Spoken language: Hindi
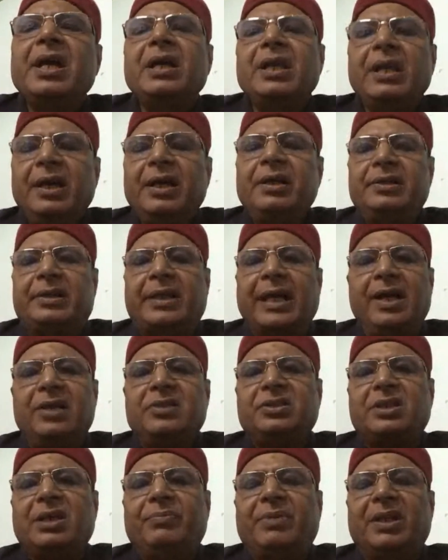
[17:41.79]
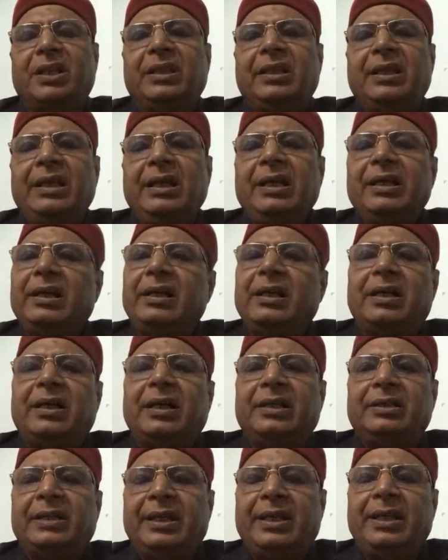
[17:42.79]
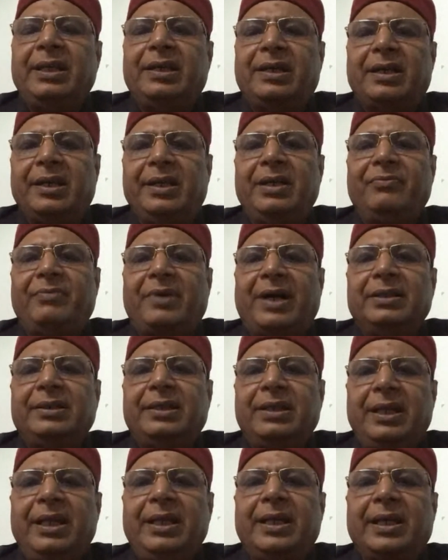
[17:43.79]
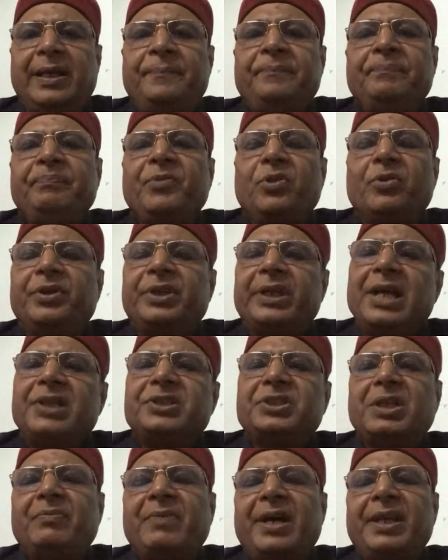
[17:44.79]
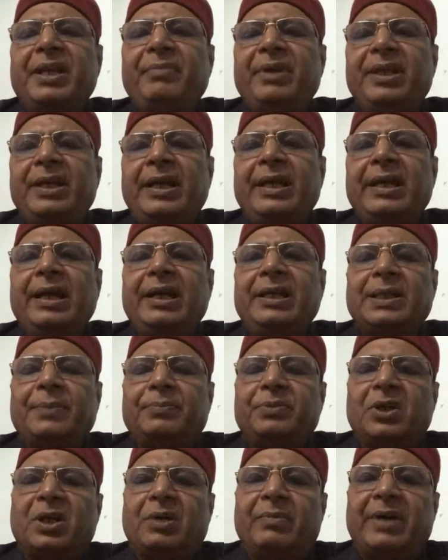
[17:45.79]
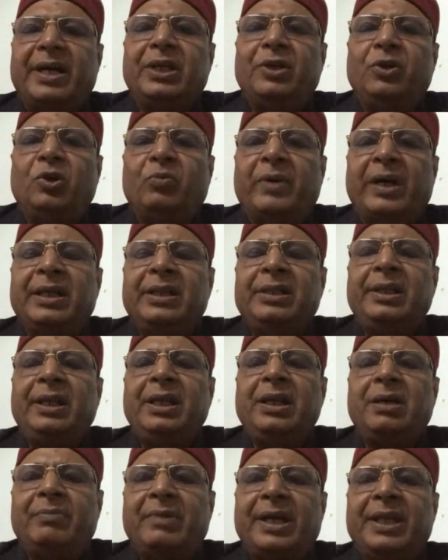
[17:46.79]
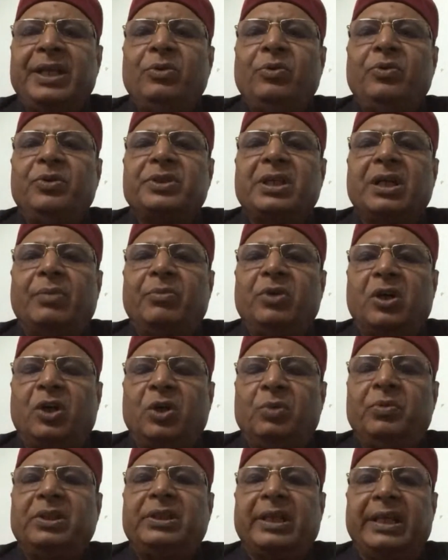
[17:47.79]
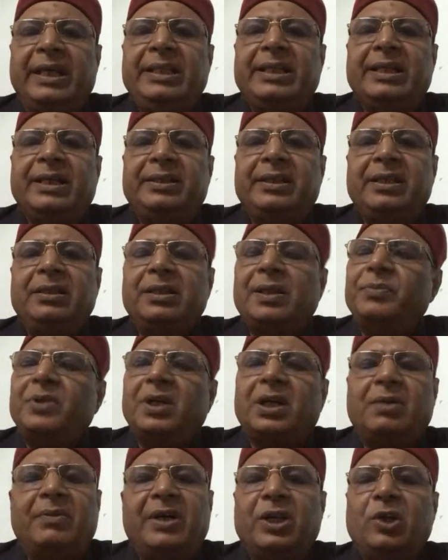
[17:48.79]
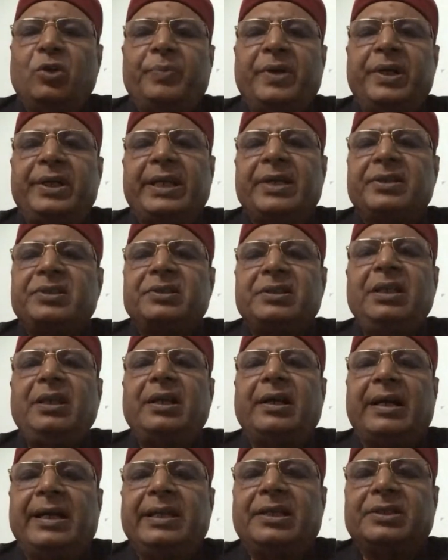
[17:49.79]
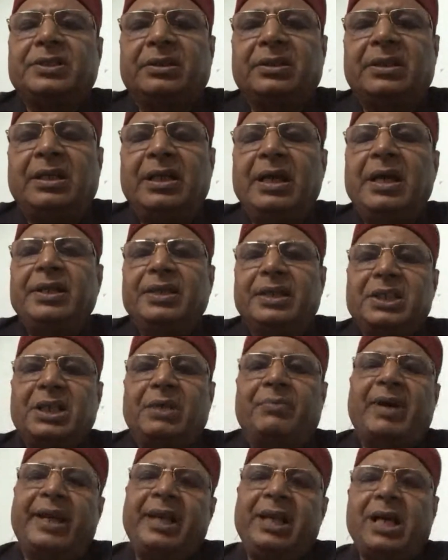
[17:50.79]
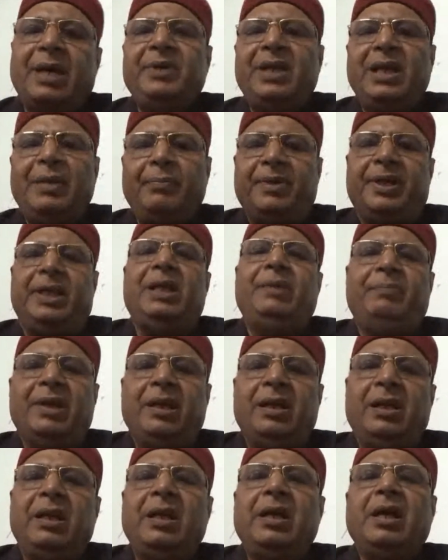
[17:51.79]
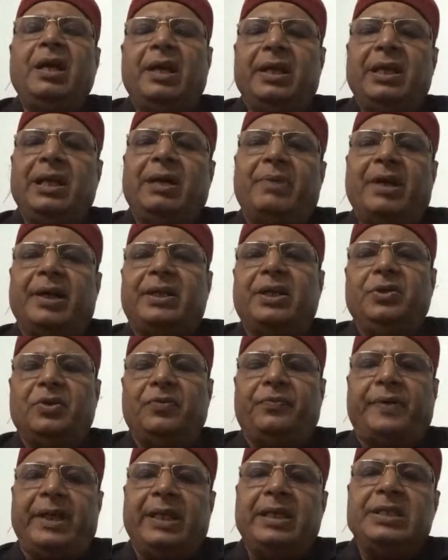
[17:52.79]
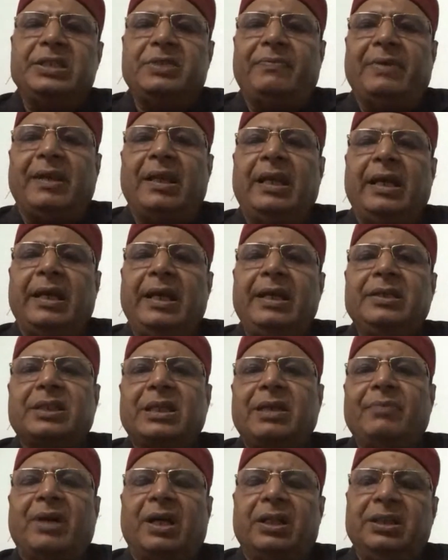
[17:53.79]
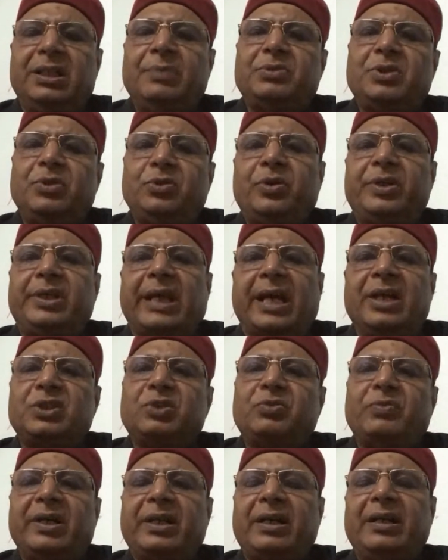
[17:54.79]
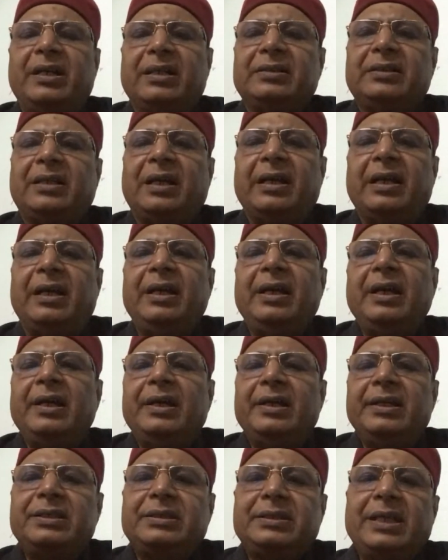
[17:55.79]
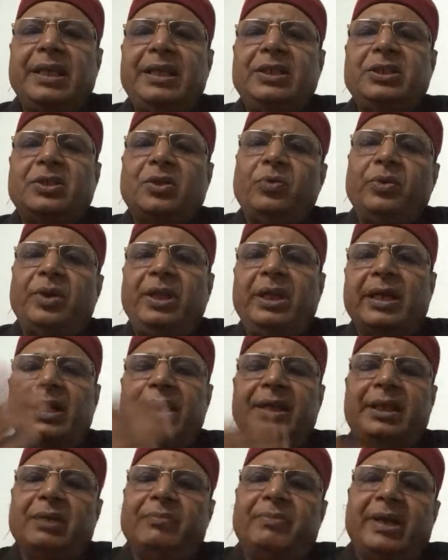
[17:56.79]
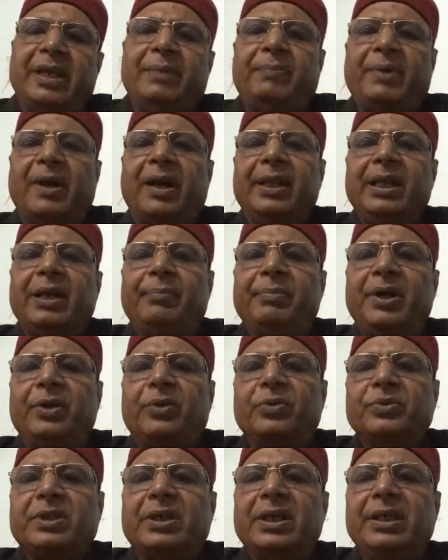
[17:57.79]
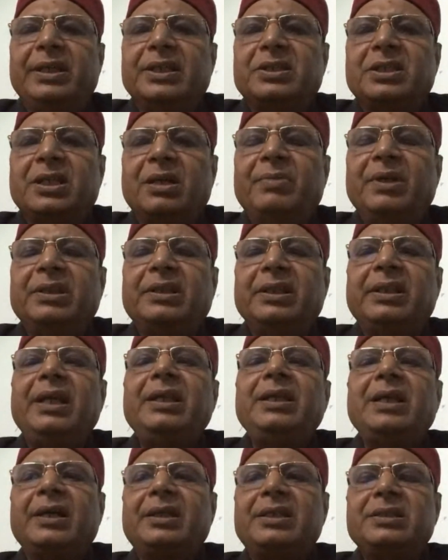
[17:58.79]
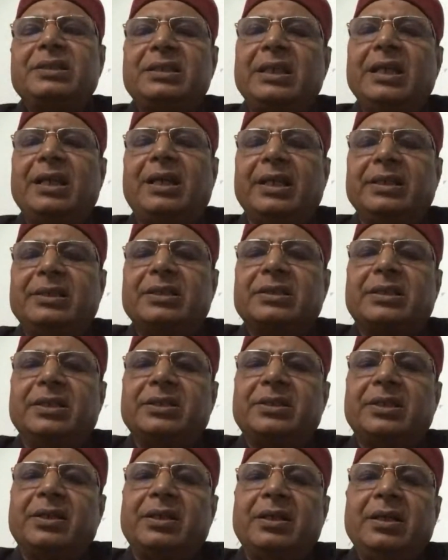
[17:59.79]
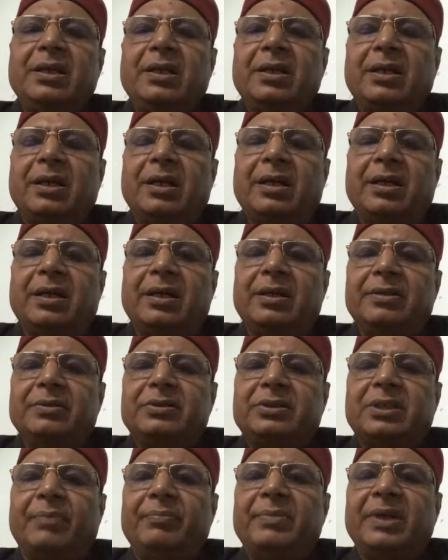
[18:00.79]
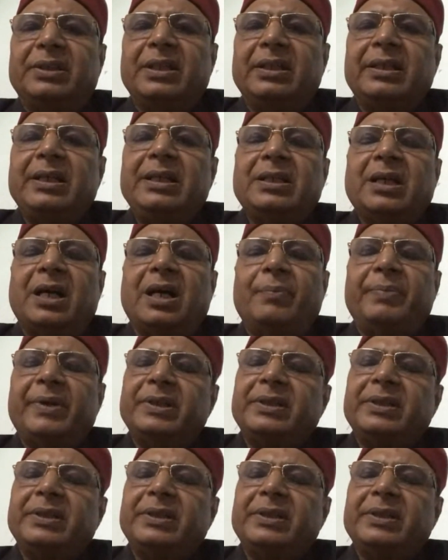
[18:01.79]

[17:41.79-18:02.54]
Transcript: लेकिन टैक्स के बदले देने के लिए बाध्य नहीं है तो टैक्स के बारे में यह है कि जब तक हमारे नुमाइंदे हमारी ओर से अनुमति नहीं देते तब तक हमारे ऊपर टैक्स नहीं लगाया जा सकता जैसे हमारे यहाँ भी है मनी बिल या बाकी जो फाइनेंस बिल है इसके माध्यम से जो टैक्स वगैरह लगता है इसके लिए जरूरी है कि हमारी पार्लियामेंट उसके लिए सहमति दे या कि स्टेट लेजिस्लेचर सहमति दे जहाँ पर